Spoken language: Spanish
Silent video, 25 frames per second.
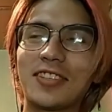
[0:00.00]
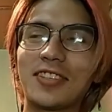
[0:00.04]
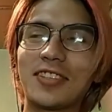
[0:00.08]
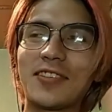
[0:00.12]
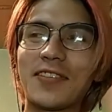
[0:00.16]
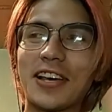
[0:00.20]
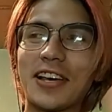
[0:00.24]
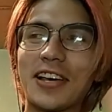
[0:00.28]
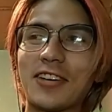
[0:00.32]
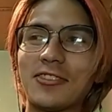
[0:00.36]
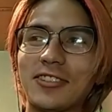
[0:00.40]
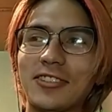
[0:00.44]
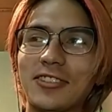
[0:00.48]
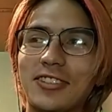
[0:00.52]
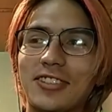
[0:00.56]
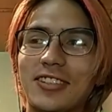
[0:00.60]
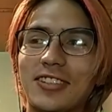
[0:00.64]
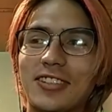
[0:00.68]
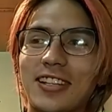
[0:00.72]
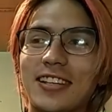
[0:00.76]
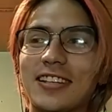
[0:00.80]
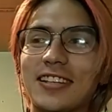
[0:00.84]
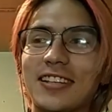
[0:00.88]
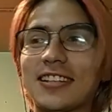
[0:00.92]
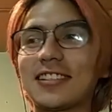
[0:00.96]
¿Llevados
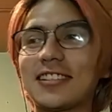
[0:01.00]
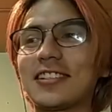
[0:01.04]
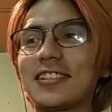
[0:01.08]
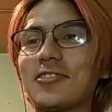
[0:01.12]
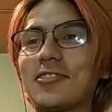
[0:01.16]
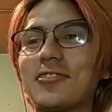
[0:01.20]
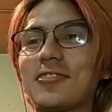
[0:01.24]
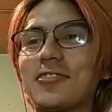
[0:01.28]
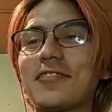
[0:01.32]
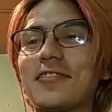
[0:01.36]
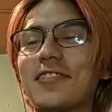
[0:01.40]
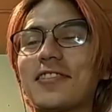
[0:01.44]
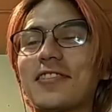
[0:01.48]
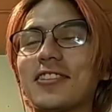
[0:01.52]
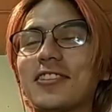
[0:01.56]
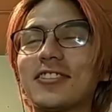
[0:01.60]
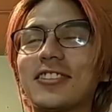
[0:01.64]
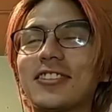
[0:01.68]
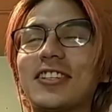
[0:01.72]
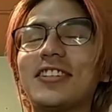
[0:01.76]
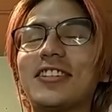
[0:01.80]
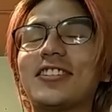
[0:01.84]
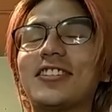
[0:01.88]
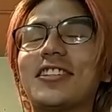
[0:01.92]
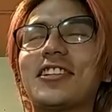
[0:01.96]
en qué sentido?
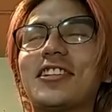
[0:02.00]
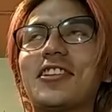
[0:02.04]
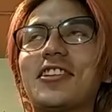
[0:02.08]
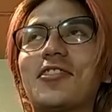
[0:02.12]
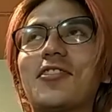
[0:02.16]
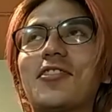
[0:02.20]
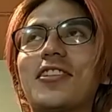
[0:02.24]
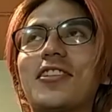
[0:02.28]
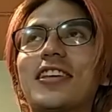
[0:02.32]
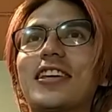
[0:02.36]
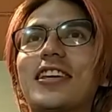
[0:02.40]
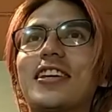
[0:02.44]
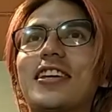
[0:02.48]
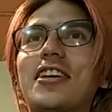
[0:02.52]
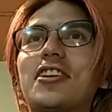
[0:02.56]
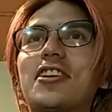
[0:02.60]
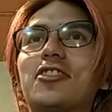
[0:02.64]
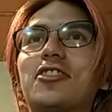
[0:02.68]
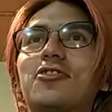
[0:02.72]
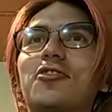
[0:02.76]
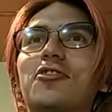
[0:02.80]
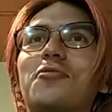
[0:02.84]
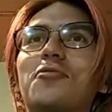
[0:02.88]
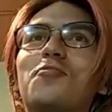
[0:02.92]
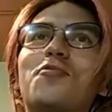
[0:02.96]
¿Llevados en el sentido de que
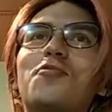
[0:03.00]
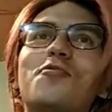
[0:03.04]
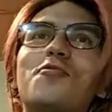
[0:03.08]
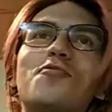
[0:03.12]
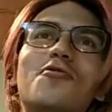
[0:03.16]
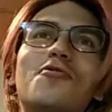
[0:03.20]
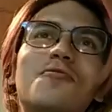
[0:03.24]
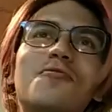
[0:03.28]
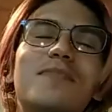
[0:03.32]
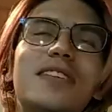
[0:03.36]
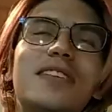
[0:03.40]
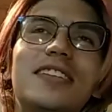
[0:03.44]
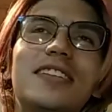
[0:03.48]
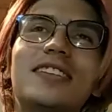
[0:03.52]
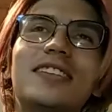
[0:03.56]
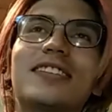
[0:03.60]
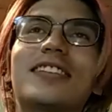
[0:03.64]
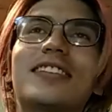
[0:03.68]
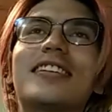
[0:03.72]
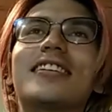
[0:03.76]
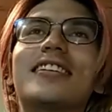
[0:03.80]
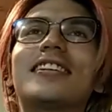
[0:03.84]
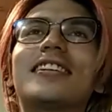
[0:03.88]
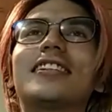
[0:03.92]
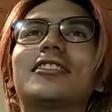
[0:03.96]
son muy
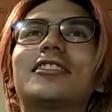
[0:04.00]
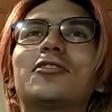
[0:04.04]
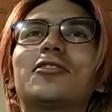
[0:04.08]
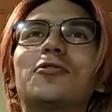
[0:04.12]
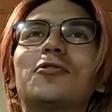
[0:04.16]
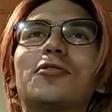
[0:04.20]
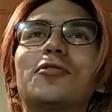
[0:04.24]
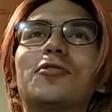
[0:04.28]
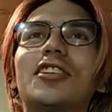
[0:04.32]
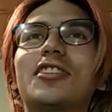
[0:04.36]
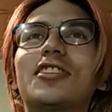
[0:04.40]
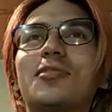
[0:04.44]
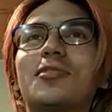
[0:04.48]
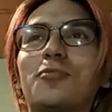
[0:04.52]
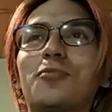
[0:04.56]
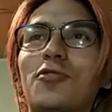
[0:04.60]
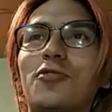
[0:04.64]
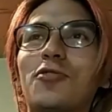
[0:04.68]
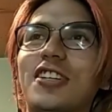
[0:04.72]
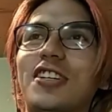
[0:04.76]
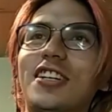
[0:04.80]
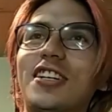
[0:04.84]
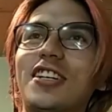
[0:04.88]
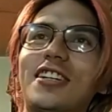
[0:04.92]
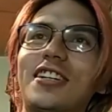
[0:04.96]
bromistas o te echan
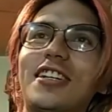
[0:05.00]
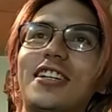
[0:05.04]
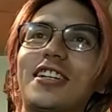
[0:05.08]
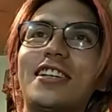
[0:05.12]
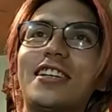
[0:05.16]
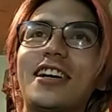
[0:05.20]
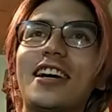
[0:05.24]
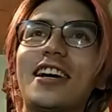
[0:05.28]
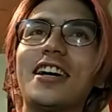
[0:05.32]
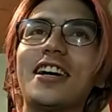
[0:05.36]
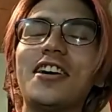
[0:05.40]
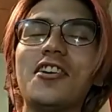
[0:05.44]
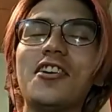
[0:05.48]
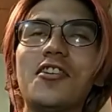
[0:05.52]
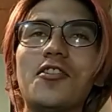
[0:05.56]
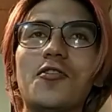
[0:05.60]
mucha carrilla?